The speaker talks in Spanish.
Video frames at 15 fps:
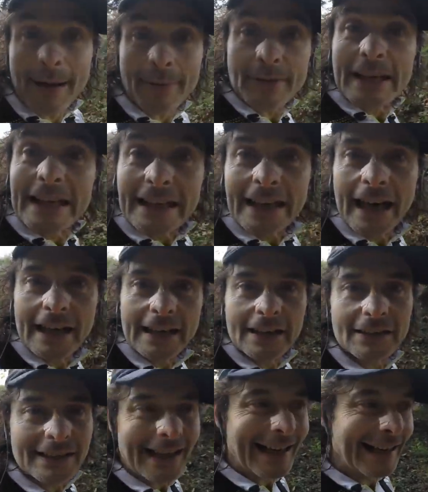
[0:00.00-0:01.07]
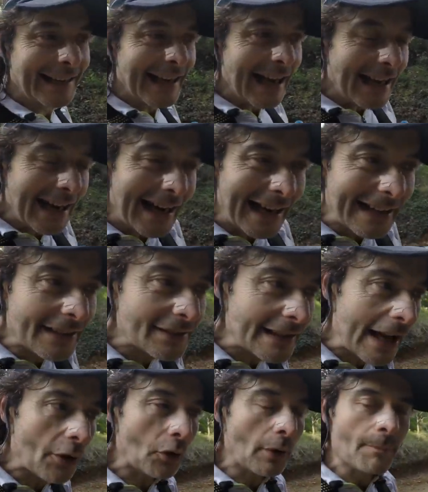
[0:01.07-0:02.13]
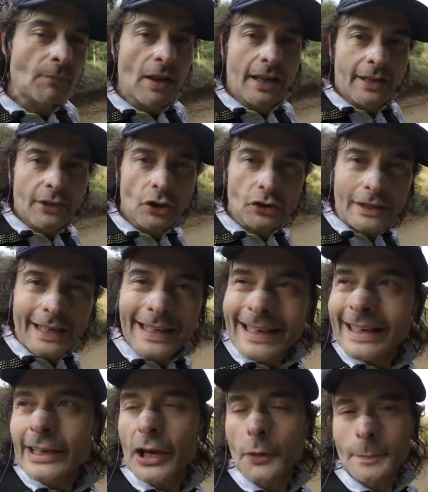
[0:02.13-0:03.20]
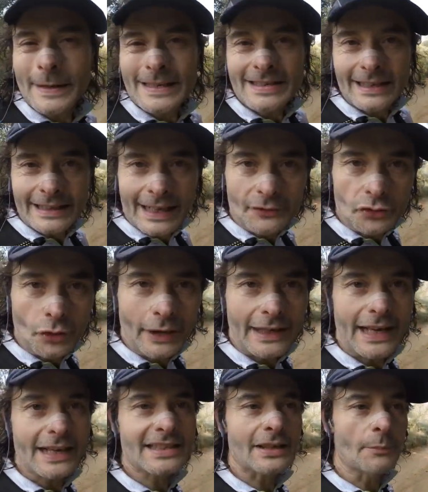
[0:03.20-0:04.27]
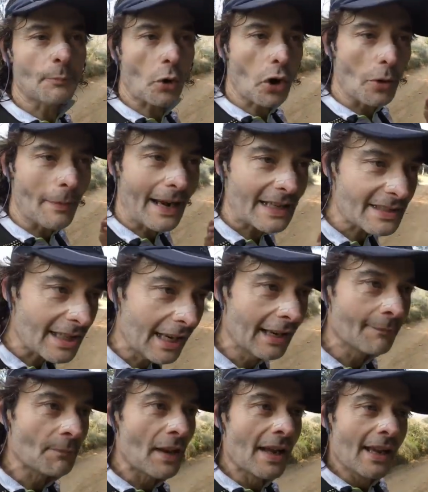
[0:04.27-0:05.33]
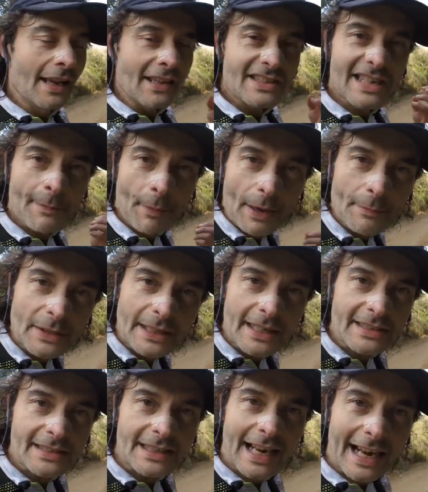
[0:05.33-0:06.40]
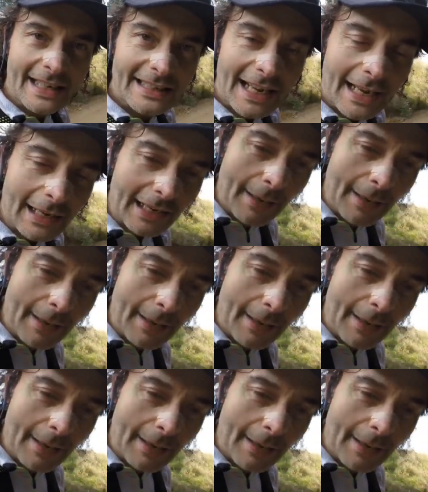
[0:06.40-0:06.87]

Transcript: va bien en caliente, que ya ha calentado, notaréis que ya no pincha tanto, que ya está un poco más, se permite estirar, ya el